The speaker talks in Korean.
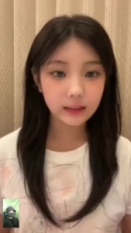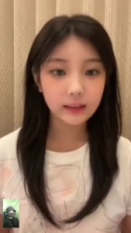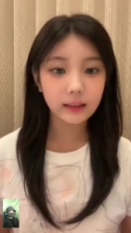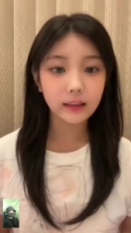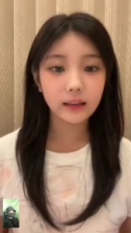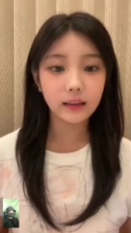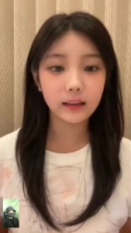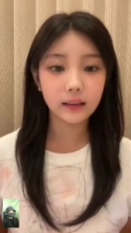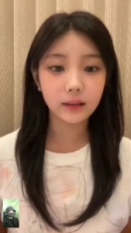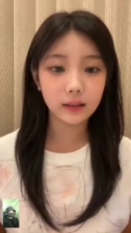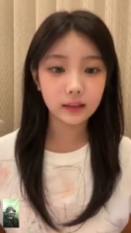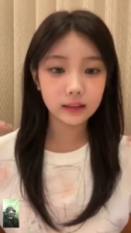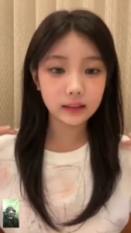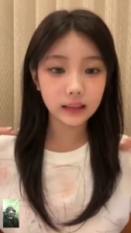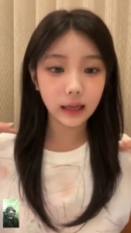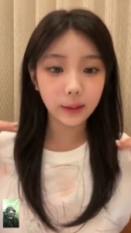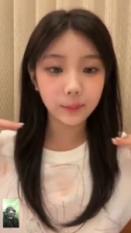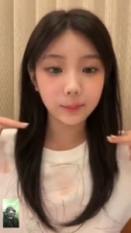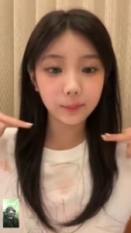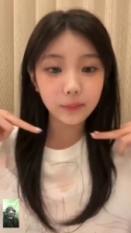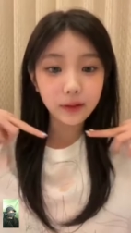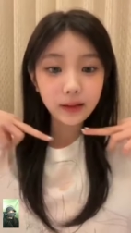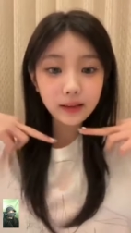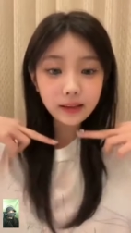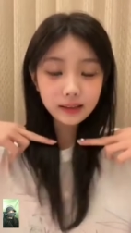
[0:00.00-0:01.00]
제가
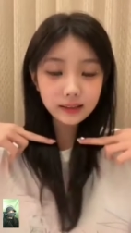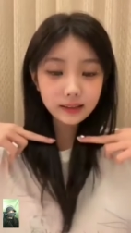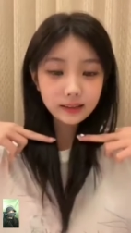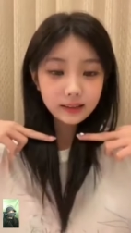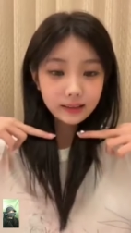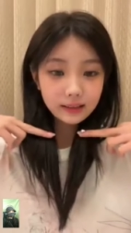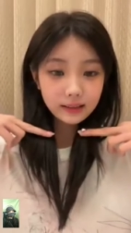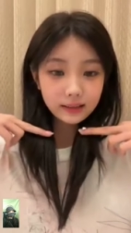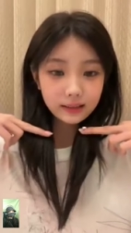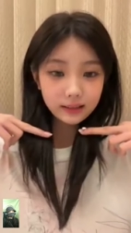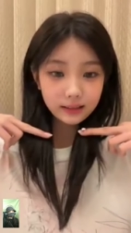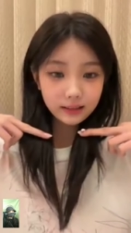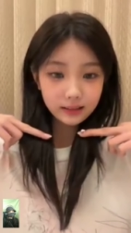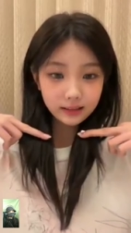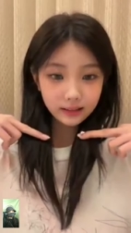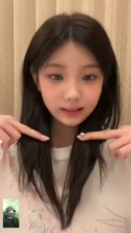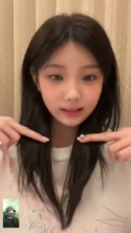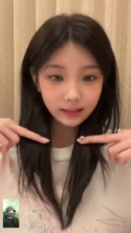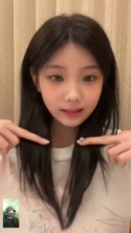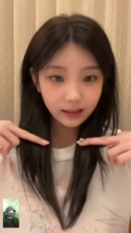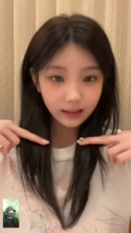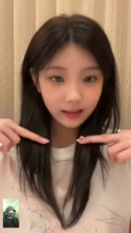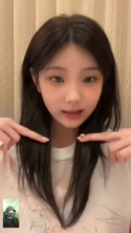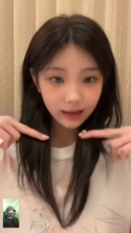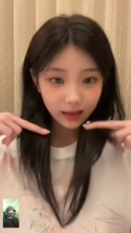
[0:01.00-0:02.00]

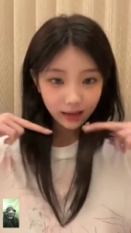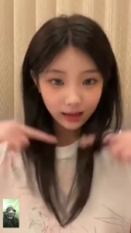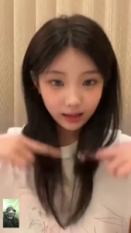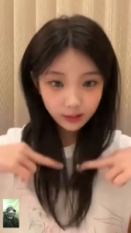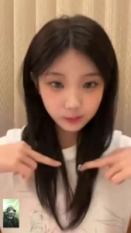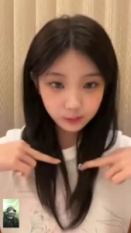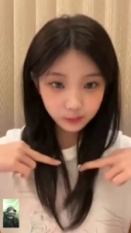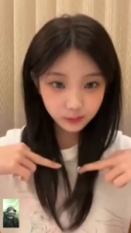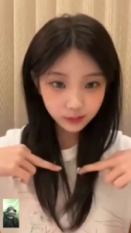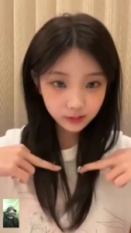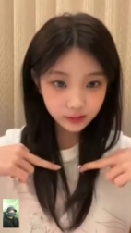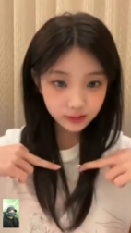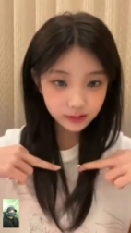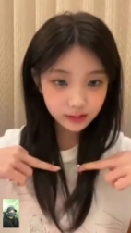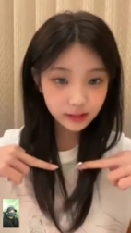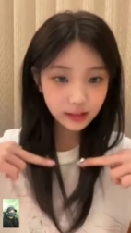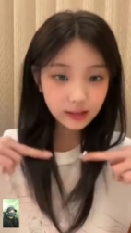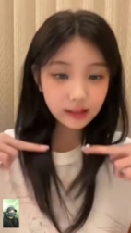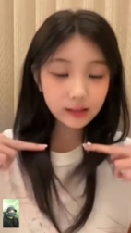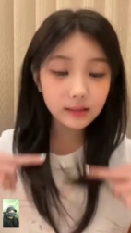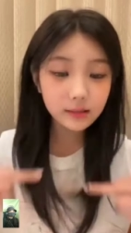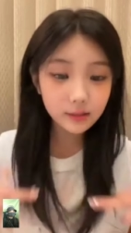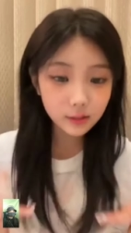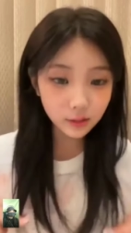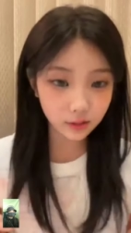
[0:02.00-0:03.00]
단발을 한 번
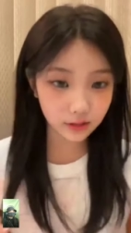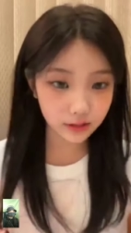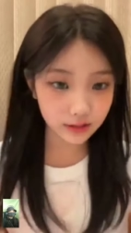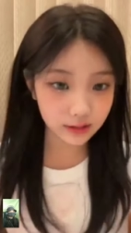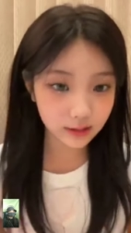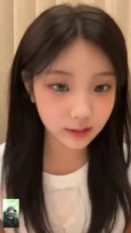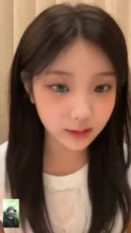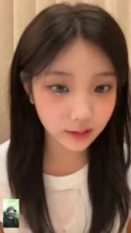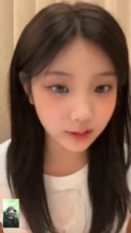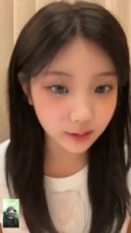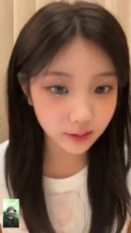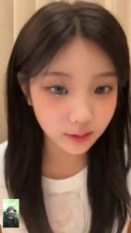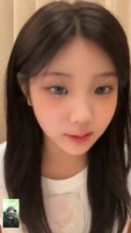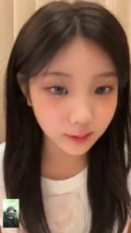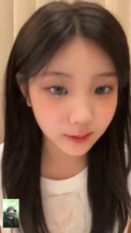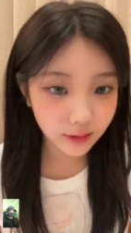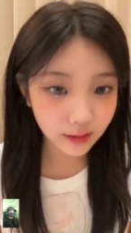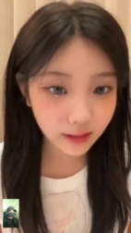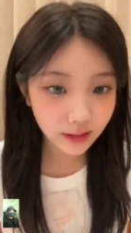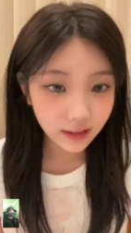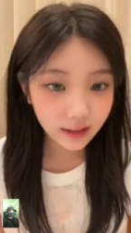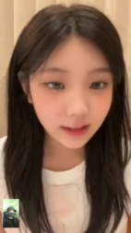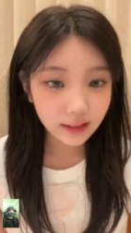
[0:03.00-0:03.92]
자른 적이 있어요.